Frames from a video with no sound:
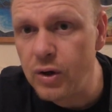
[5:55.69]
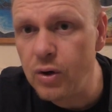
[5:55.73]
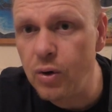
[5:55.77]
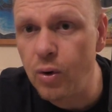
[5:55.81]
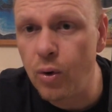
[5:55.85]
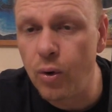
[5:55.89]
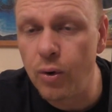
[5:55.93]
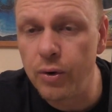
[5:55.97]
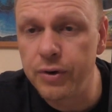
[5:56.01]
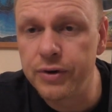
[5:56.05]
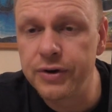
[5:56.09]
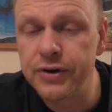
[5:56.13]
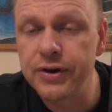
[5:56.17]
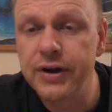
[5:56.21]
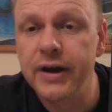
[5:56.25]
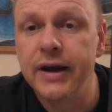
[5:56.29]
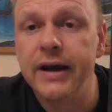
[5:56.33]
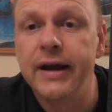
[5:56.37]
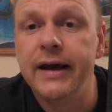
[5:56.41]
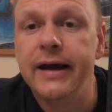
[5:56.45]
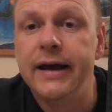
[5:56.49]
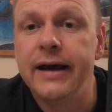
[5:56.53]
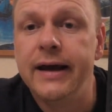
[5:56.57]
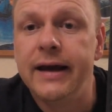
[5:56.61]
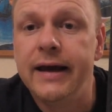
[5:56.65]
und
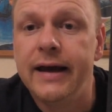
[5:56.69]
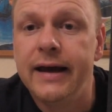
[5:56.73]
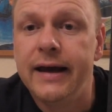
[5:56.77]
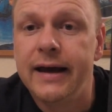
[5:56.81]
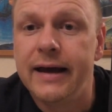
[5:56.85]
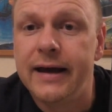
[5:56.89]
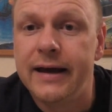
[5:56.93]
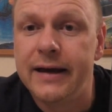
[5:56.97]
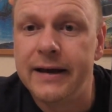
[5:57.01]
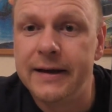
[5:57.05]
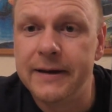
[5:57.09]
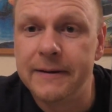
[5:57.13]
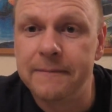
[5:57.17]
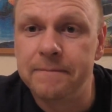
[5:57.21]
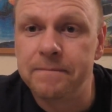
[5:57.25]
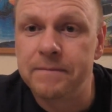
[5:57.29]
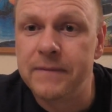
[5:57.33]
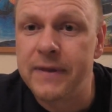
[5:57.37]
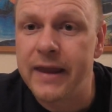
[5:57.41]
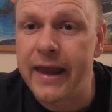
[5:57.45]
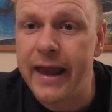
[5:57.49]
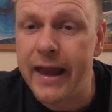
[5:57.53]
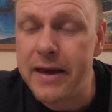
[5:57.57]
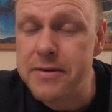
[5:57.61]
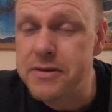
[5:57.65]
ähm,
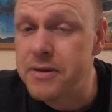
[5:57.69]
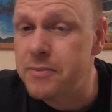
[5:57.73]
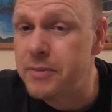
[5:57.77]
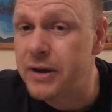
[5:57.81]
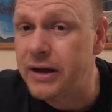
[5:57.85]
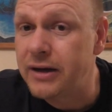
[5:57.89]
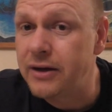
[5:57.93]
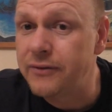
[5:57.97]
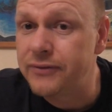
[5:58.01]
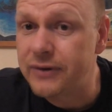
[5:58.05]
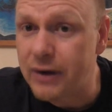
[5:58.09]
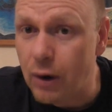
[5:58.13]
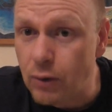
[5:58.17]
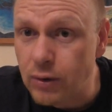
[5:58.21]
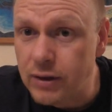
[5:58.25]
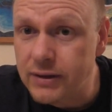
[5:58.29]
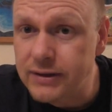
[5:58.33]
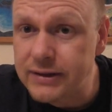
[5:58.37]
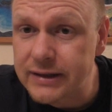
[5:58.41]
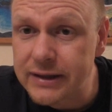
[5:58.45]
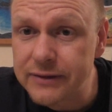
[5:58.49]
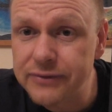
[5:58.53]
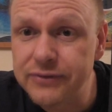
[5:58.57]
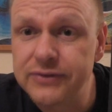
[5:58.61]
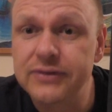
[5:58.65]
er sich mit einer Frau
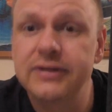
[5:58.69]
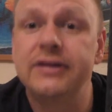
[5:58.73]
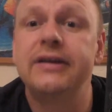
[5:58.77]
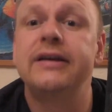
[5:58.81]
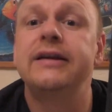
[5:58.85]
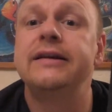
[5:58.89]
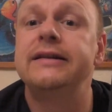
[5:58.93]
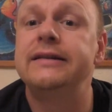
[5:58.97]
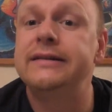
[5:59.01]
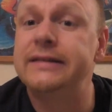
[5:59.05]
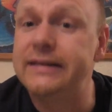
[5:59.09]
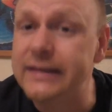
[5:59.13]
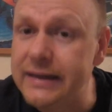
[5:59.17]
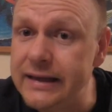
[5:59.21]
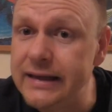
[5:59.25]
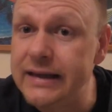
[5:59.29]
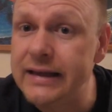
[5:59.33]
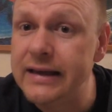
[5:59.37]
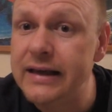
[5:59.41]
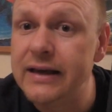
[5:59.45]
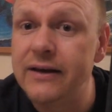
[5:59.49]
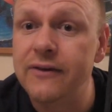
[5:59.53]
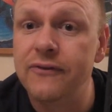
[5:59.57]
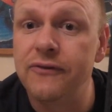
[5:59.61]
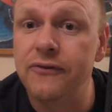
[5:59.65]
dann trifft,
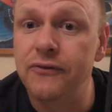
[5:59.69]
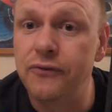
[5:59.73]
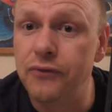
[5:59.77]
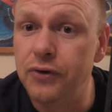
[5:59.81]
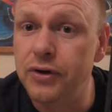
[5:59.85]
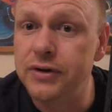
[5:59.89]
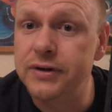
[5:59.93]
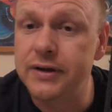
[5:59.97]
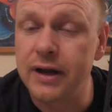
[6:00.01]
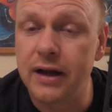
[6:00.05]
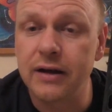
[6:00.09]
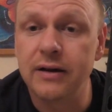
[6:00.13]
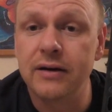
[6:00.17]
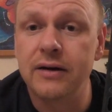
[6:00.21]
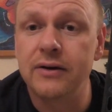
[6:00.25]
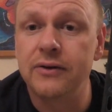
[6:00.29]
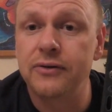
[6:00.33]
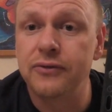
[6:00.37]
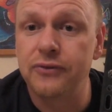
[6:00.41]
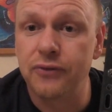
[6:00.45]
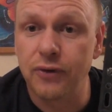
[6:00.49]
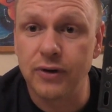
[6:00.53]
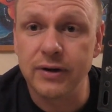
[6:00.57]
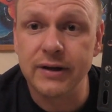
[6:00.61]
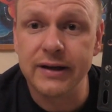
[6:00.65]
die wird dann
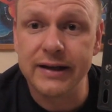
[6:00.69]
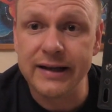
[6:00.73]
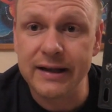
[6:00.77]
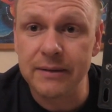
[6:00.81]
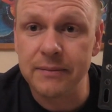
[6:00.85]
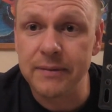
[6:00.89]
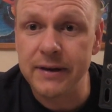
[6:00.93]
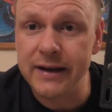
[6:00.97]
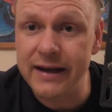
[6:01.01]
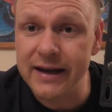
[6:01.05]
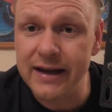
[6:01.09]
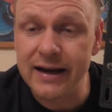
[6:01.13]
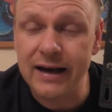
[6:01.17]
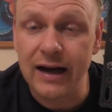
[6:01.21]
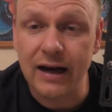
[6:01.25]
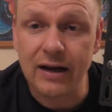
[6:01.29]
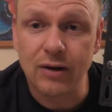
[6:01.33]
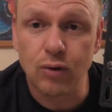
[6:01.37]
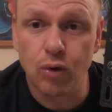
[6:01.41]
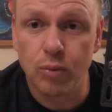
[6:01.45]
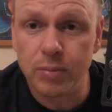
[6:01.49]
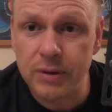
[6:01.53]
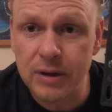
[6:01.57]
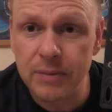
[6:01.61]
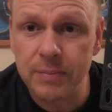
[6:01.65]
von ihrem
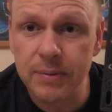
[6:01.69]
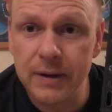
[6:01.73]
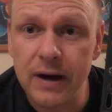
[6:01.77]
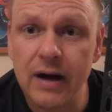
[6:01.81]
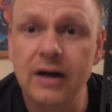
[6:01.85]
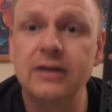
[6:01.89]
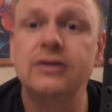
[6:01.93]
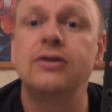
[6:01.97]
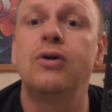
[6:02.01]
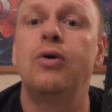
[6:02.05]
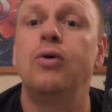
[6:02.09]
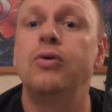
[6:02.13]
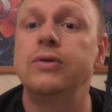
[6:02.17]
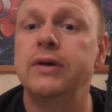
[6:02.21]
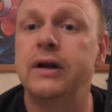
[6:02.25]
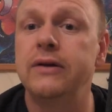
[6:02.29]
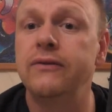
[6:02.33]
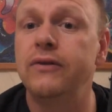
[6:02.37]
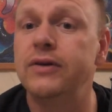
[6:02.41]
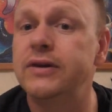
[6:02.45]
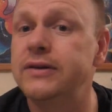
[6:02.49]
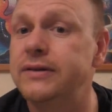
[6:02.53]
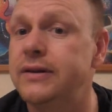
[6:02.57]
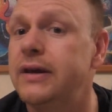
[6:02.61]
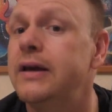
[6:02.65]
Ehegatten umgebracht und
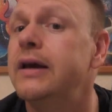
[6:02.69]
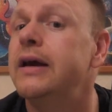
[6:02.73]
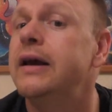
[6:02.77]
dann